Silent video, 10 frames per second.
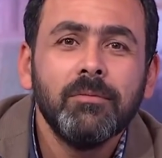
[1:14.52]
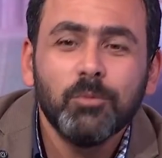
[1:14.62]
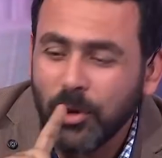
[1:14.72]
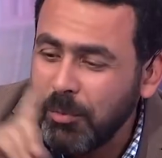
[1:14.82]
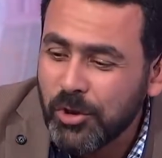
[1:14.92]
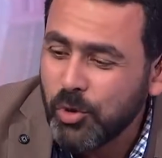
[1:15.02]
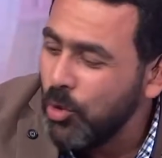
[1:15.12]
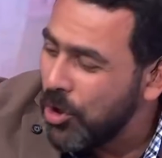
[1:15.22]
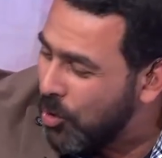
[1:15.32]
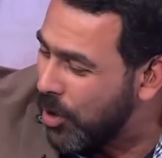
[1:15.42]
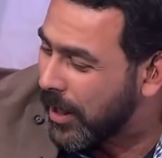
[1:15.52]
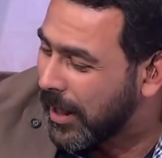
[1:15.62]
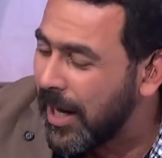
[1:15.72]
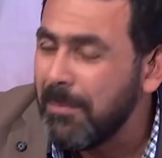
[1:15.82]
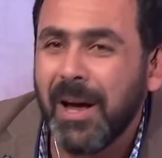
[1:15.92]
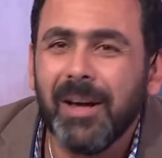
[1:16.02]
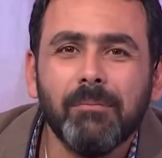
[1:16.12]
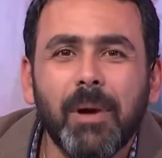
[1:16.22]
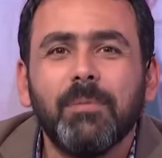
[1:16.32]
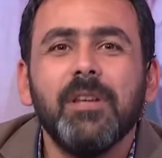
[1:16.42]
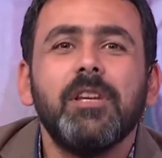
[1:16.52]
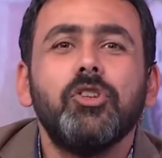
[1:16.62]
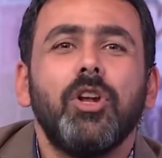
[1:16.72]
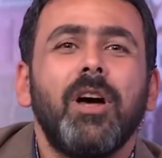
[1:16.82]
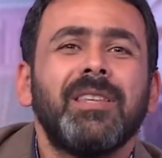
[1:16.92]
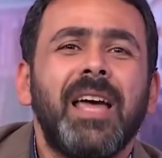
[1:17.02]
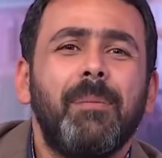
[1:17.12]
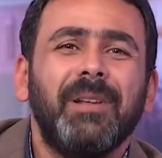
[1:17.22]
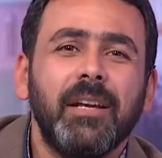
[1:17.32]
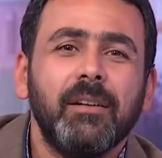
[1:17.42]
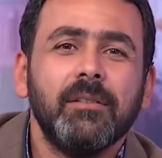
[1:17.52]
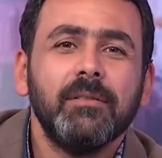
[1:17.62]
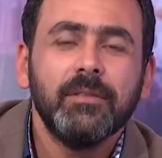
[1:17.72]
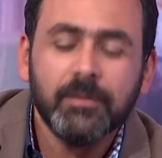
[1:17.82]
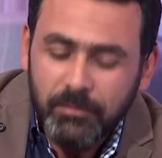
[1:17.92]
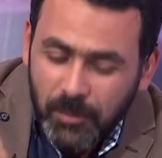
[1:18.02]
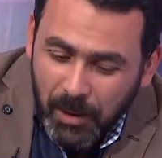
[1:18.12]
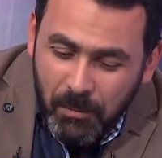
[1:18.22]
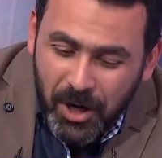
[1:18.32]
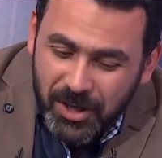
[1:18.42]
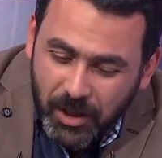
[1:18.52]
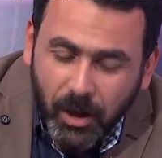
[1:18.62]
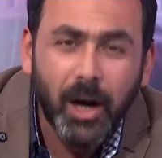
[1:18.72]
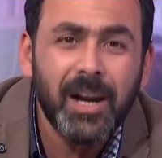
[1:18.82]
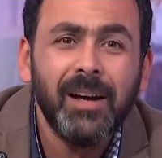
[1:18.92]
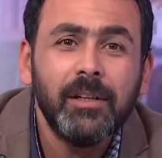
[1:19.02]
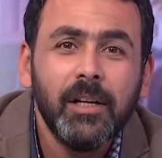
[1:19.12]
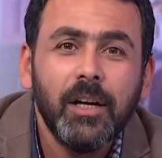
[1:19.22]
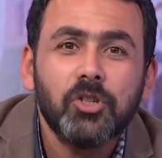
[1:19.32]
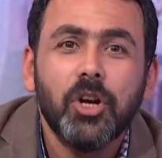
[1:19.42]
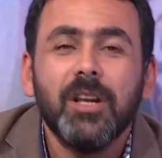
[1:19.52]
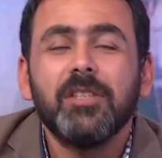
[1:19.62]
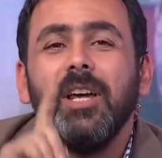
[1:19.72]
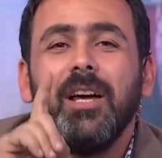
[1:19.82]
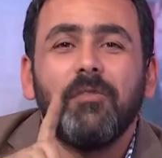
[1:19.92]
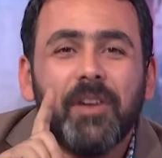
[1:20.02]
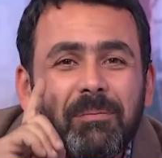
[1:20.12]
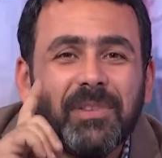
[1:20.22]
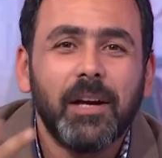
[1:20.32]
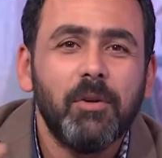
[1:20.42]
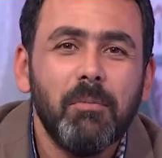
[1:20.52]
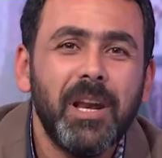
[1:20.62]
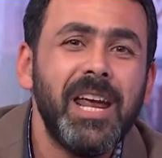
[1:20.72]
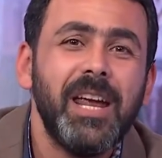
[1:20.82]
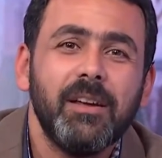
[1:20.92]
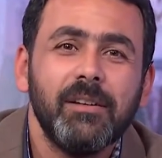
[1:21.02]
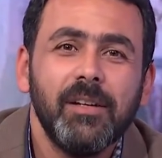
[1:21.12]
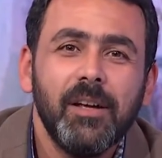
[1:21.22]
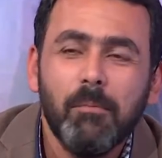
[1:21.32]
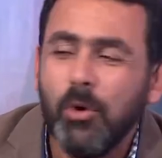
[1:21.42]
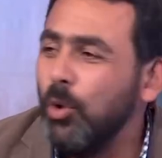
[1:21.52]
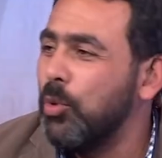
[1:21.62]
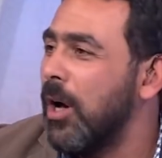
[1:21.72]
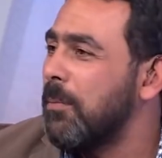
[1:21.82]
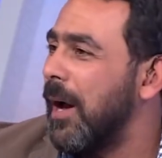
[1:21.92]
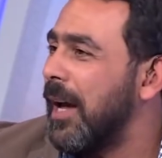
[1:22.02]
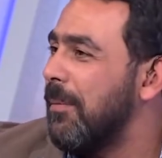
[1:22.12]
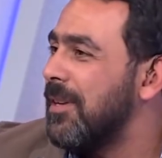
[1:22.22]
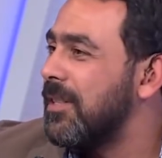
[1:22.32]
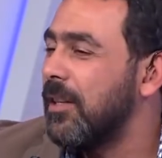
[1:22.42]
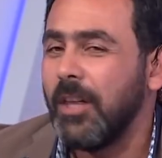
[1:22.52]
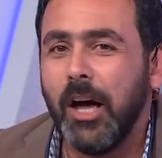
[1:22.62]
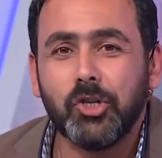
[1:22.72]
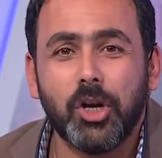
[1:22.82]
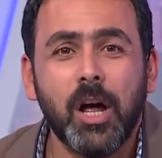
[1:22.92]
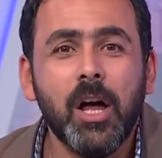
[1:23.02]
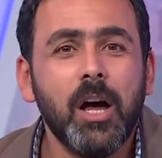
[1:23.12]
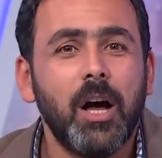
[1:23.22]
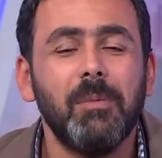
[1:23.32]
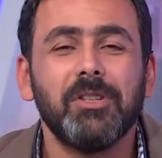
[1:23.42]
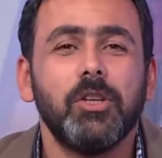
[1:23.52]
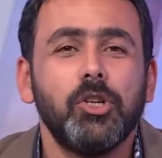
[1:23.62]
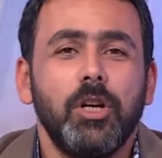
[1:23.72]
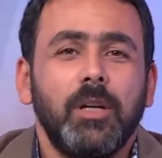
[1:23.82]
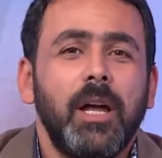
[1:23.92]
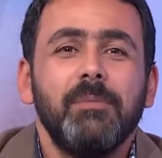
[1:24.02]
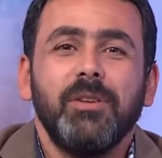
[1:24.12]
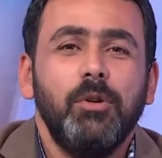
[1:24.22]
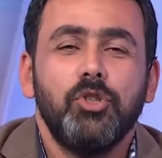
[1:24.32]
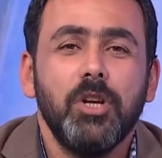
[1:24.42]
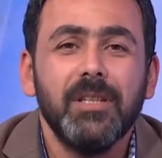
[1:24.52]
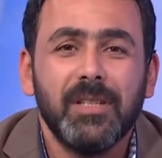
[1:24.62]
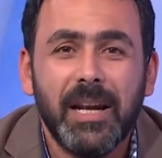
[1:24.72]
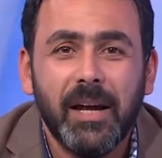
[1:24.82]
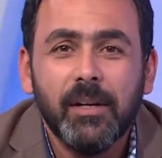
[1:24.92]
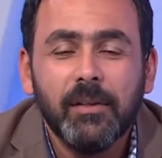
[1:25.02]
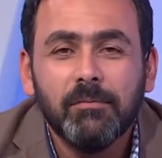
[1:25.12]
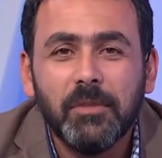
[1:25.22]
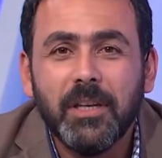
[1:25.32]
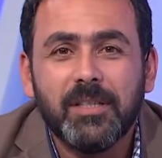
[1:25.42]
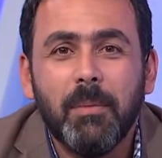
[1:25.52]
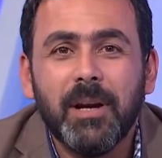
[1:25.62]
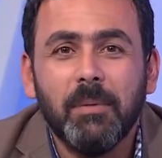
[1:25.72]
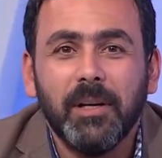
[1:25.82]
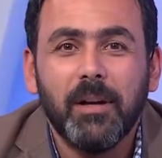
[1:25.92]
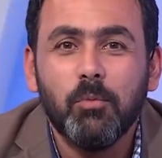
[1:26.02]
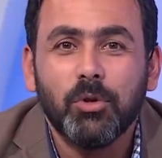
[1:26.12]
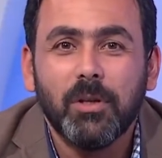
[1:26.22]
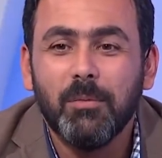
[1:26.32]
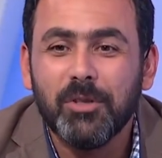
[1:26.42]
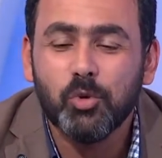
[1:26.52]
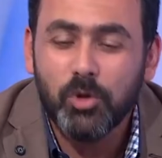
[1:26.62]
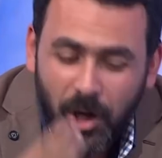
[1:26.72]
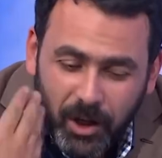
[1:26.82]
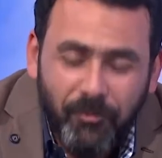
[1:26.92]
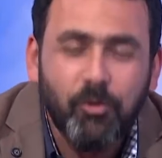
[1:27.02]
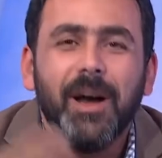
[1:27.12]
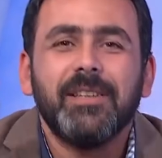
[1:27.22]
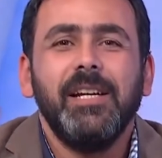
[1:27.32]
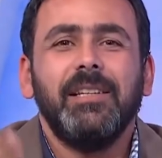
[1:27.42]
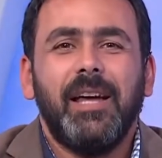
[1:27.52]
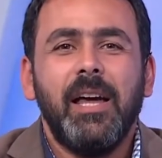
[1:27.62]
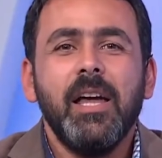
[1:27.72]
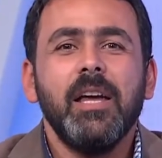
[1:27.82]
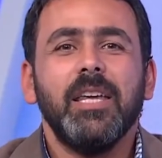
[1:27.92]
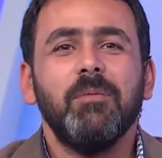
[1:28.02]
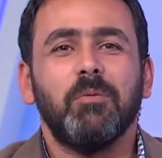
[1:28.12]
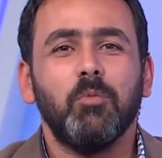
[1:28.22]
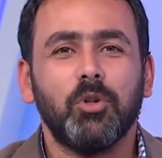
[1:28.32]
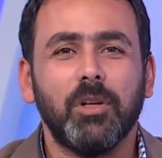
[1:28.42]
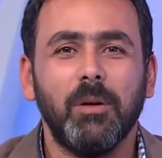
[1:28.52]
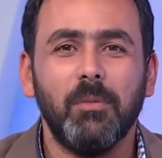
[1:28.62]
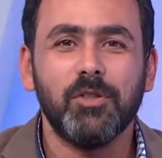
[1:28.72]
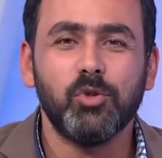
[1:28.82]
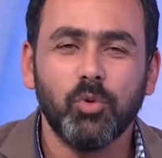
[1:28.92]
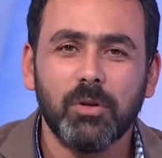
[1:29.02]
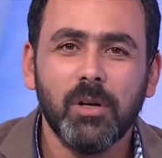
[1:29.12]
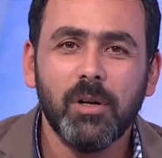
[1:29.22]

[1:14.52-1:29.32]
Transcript: مرتضى منصور يقول الكلمه ما بتنزلش الارض ابدا كمل الاستقاله عشان الناس تعرف قيمتك امال ايه ما يقعدوا 4 5 6 10 15 25 سنه نادي الزمالك من غير مرتضى منصور يعرفوا بقى ساعتها قيمه مرتضى منصور